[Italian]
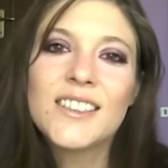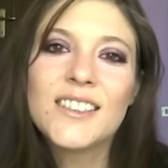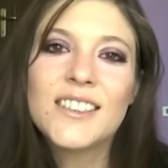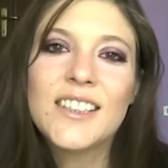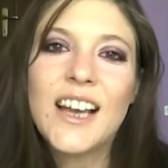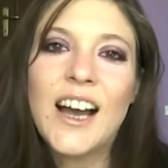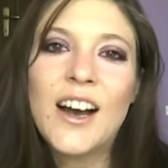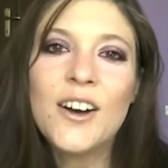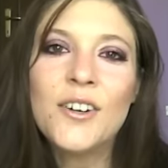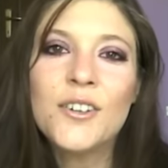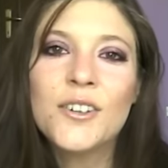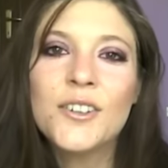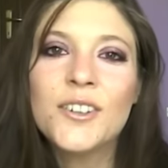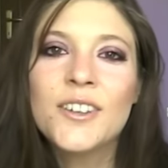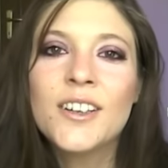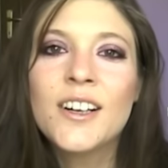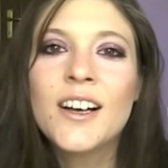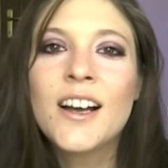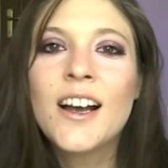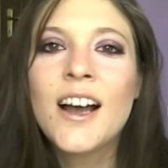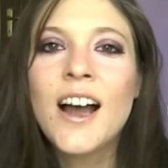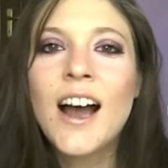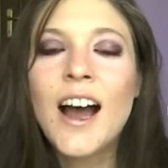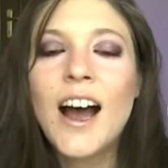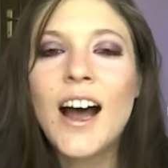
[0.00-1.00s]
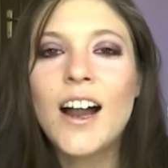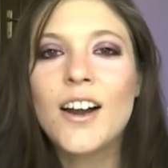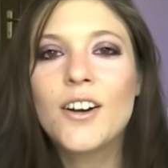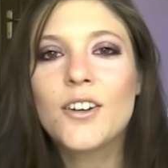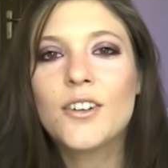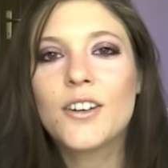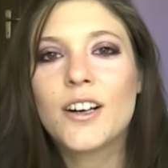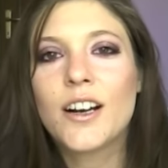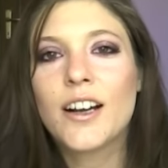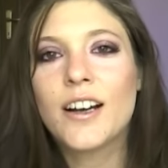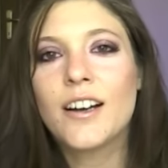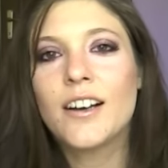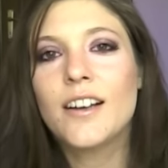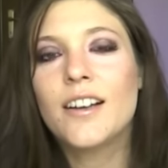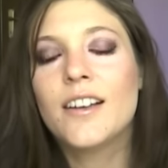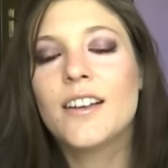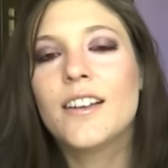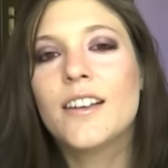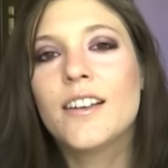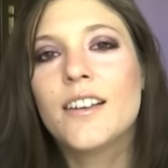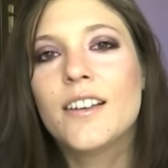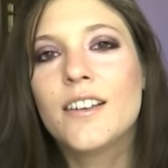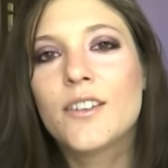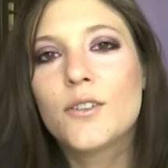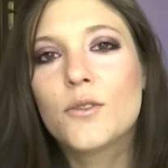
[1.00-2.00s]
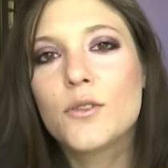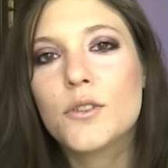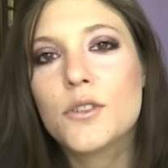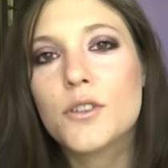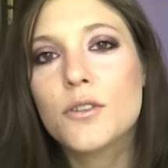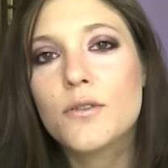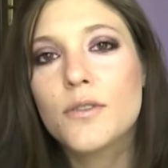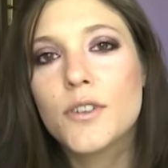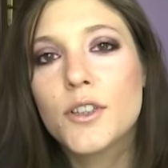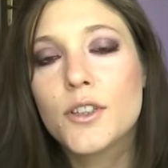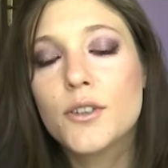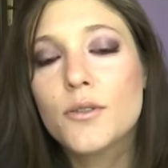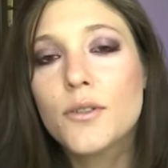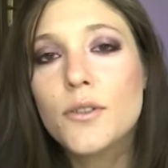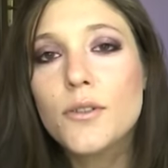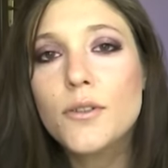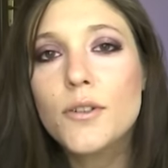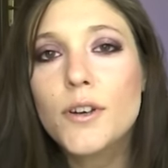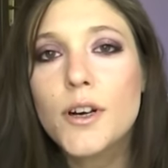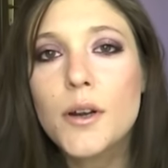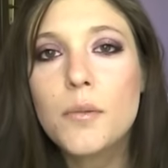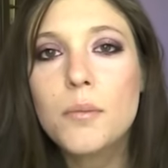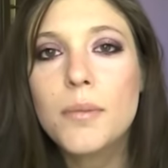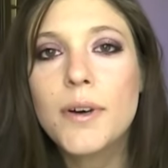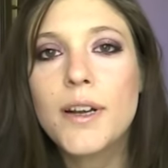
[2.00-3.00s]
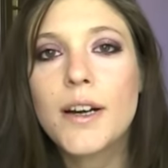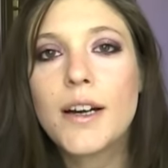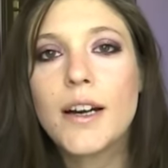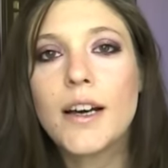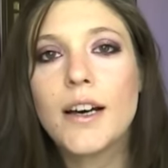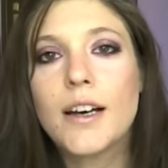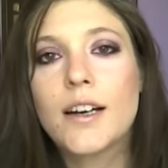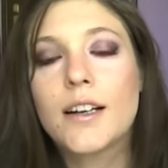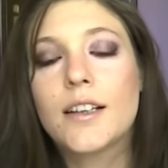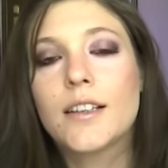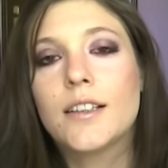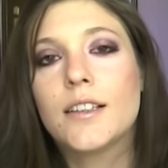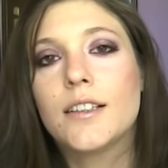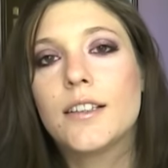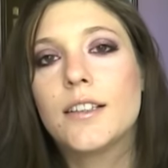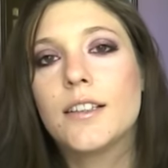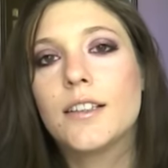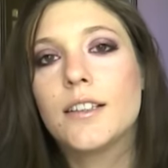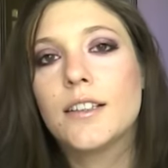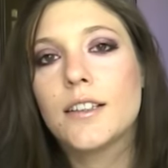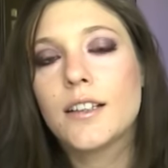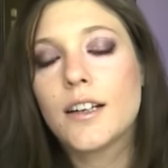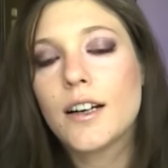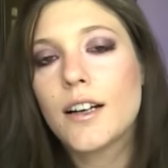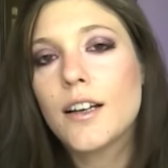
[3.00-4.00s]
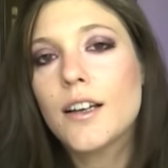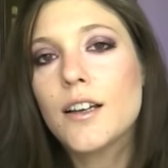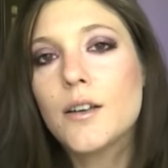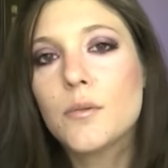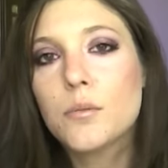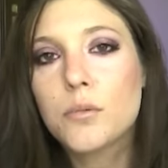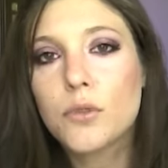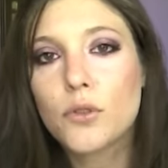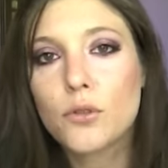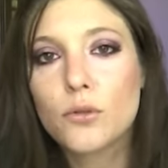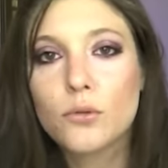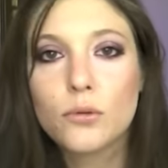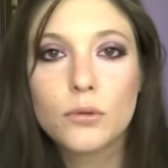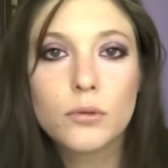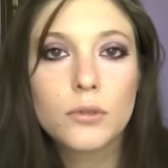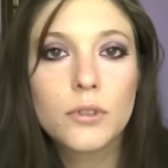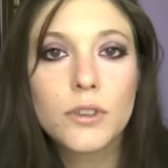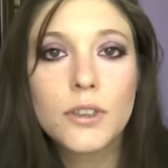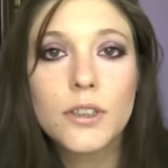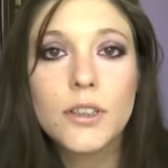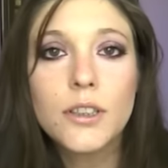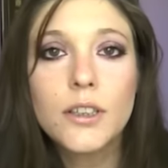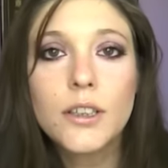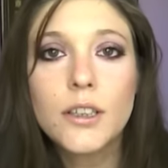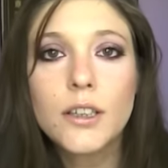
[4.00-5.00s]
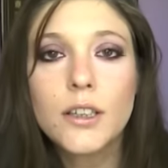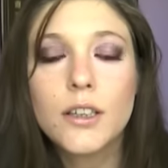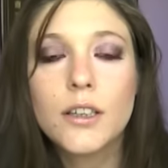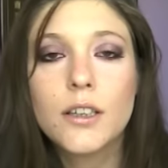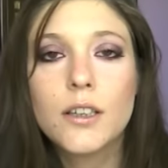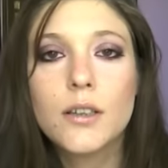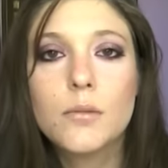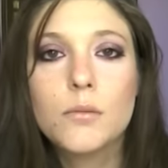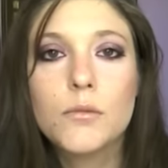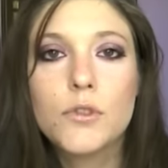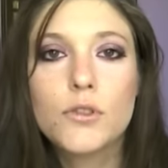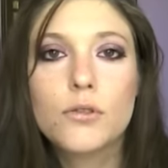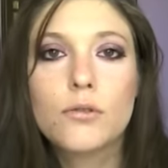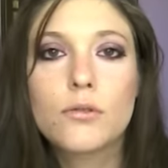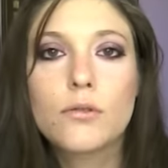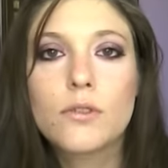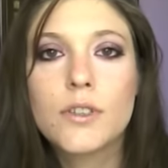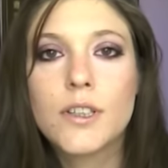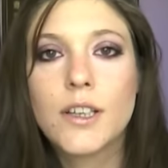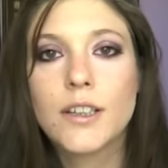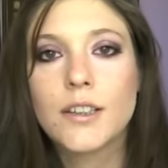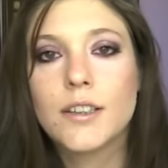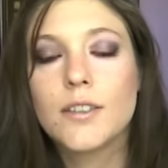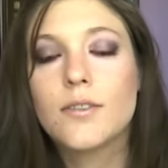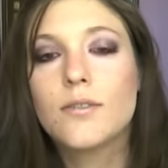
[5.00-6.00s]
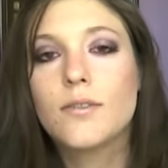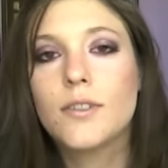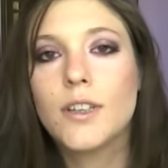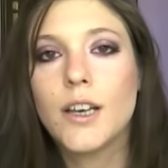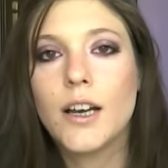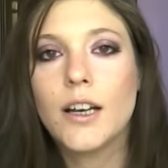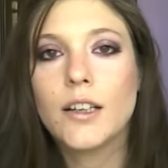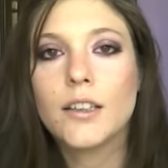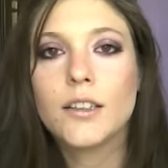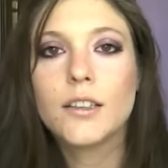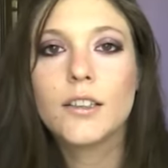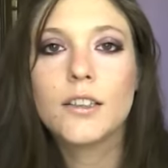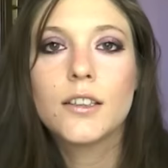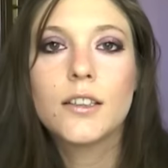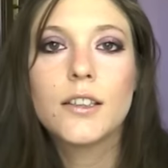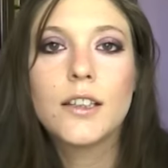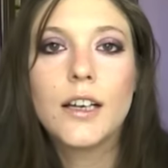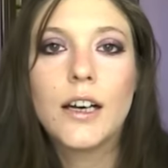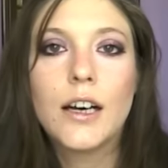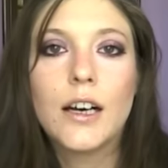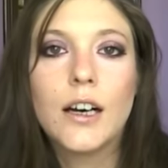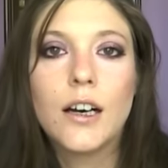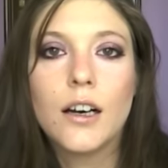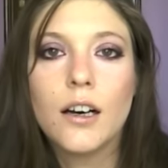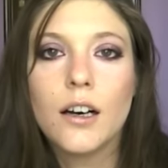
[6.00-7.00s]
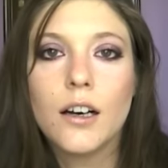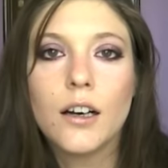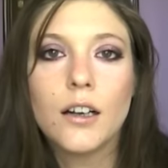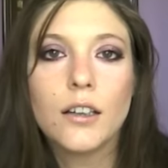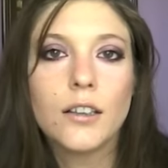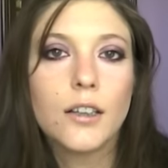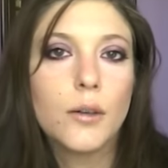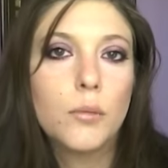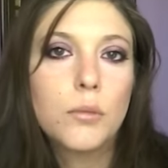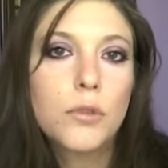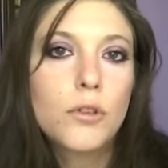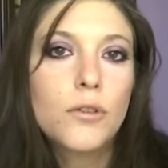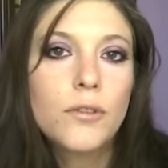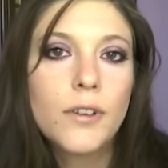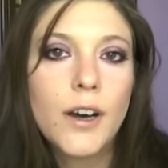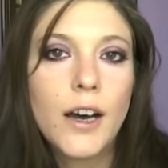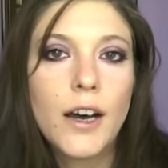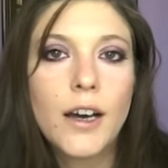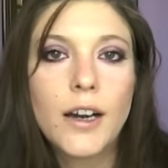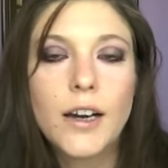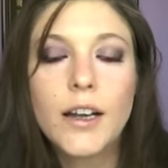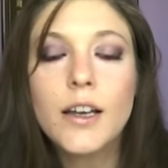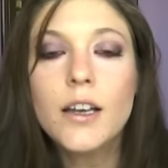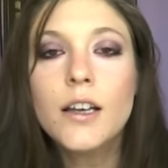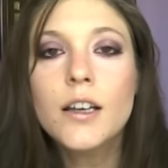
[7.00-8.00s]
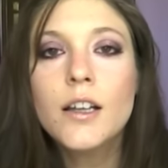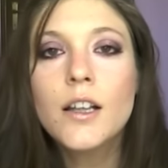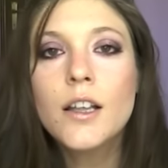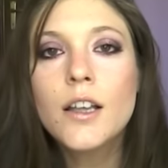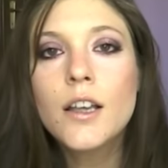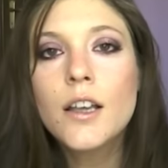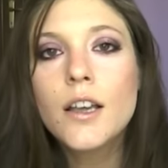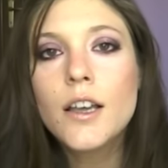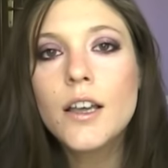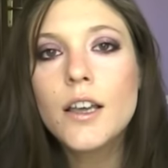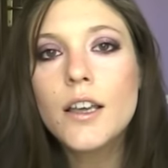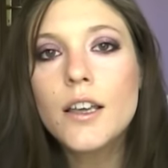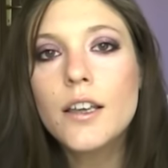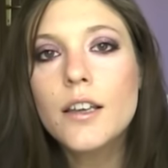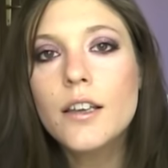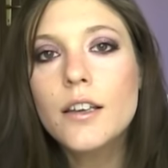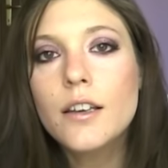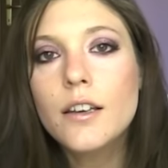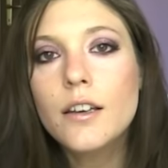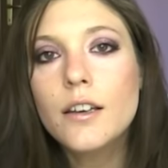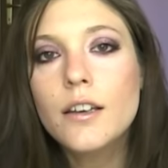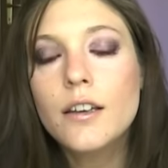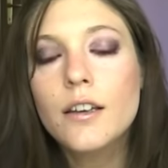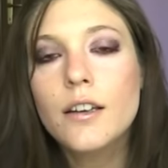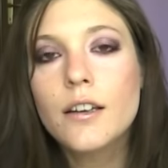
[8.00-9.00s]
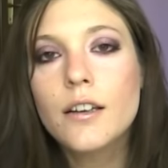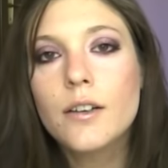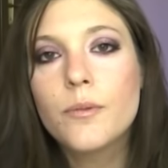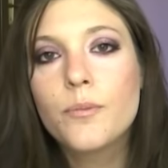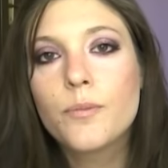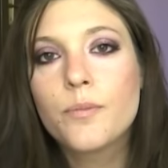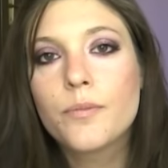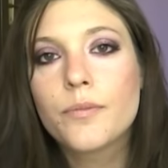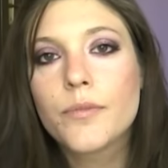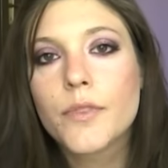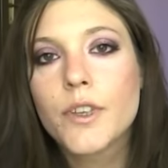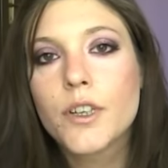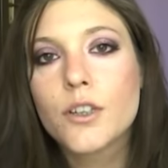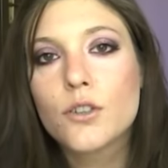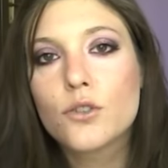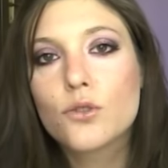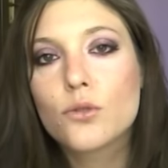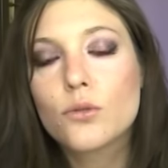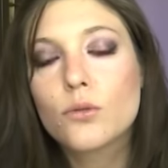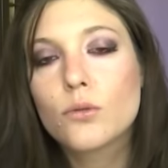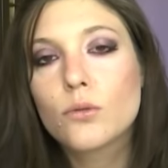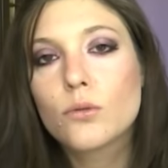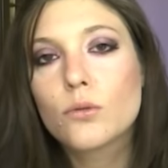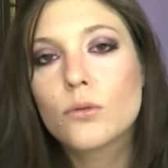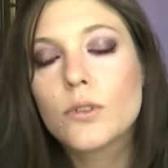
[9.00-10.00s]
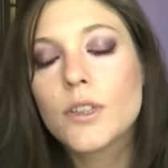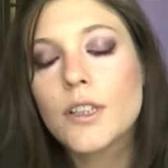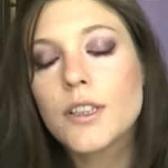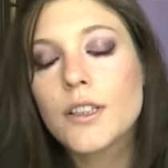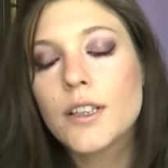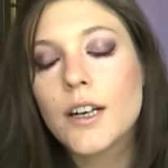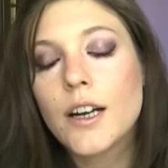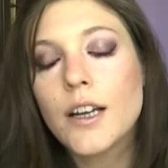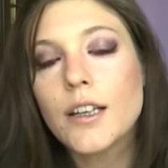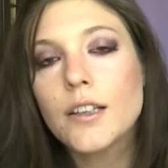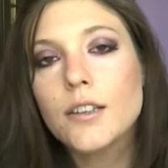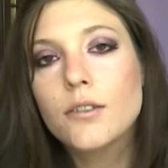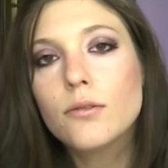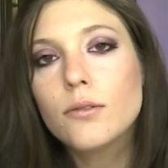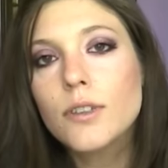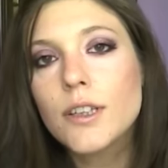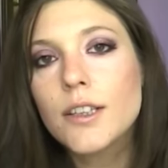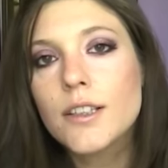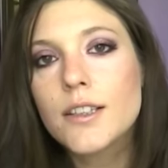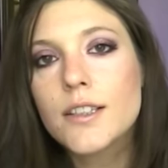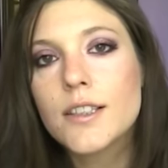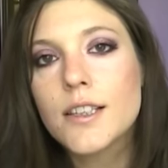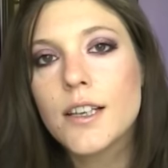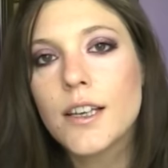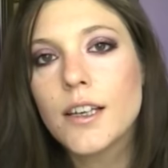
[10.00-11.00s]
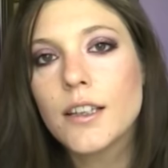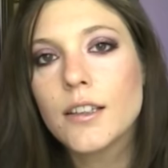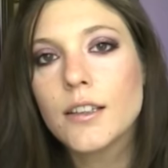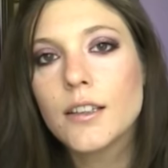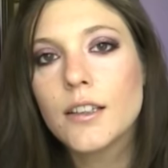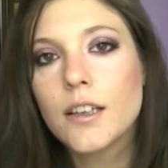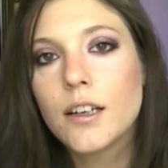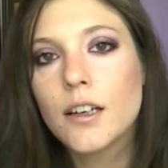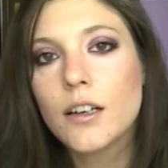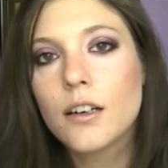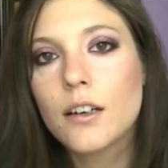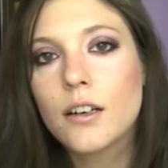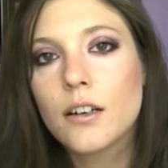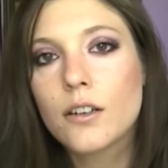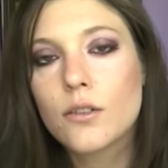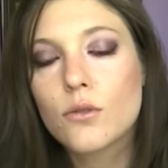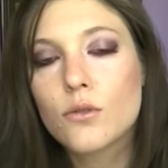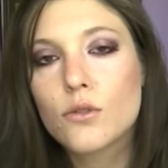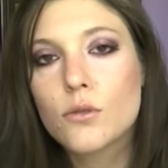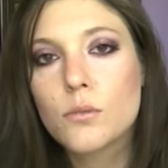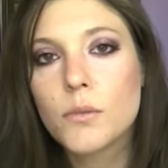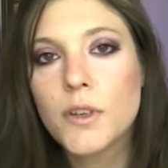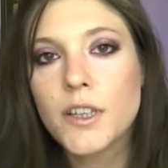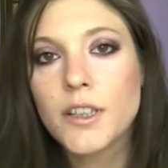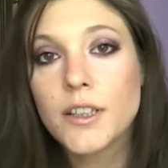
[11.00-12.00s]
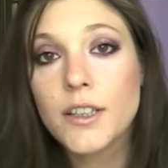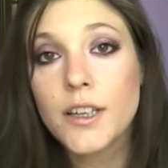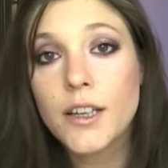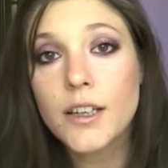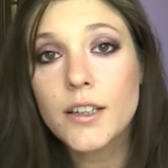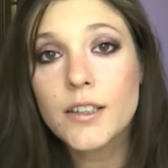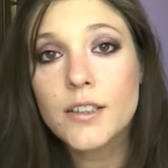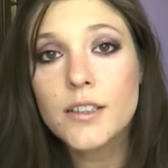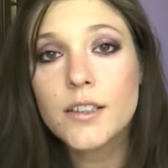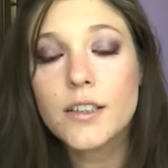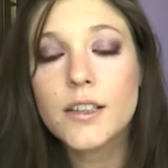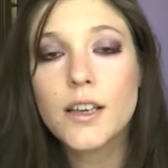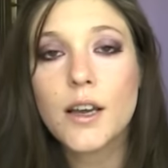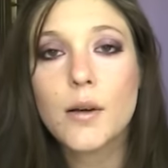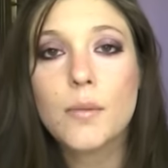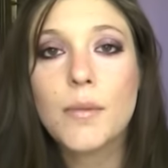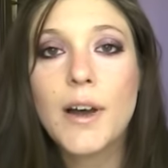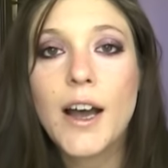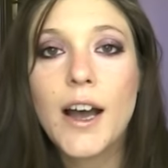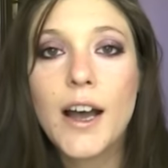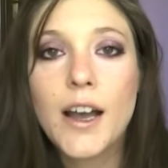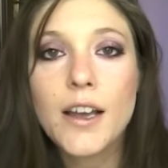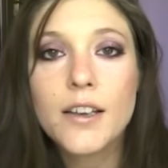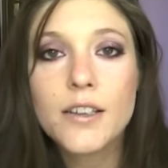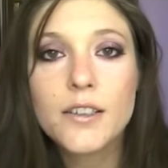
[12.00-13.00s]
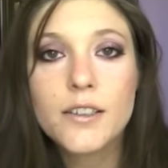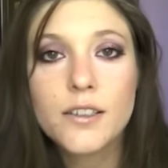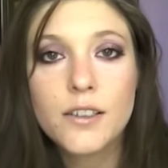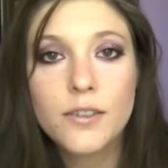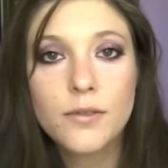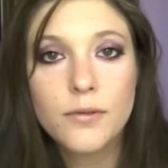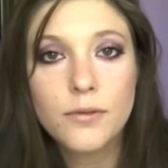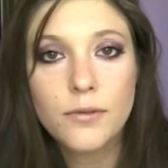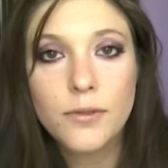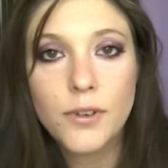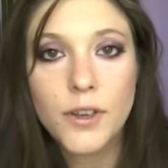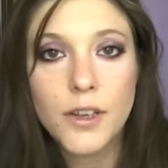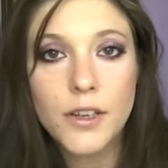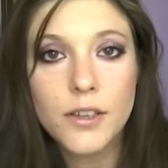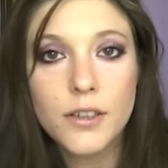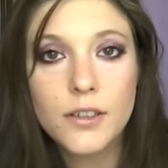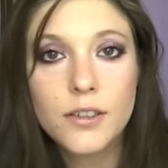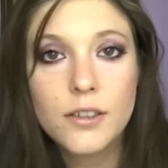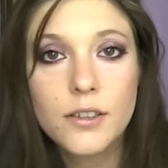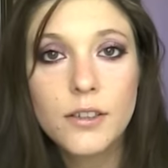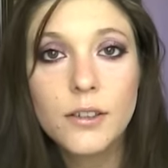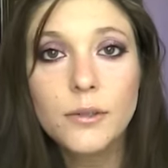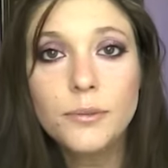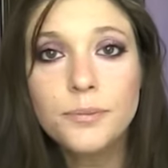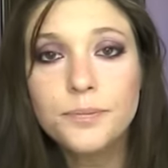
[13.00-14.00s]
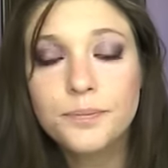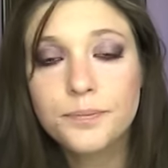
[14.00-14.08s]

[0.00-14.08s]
Ciao! Allora, eh, in questo video vi vorrei parlare di tre prodotti che mi sono stati inviati da, da provare e ehm, sono tutti e tre di un'azienda cosmetica che si chiama Eyes and Face